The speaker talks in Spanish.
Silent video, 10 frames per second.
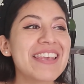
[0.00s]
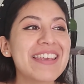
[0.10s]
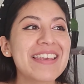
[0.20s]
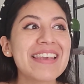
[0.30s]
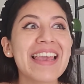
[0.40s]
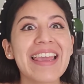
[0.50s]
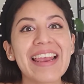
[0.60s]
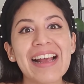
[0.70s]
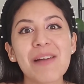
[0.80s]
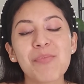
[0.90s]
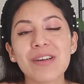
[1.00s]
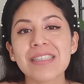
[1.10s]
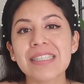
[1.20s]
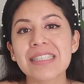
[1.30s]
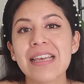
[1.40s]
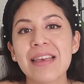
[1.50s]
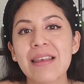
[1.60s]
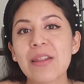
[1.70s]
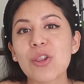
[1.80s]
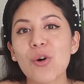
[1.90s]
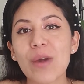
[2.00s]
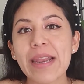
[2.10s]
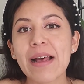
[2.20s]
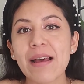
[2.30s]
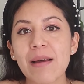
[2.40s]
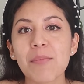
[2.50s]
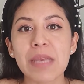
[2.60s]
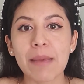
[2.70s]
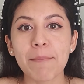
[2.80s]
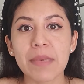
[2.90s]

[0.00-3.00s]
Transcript: y era pues no era bien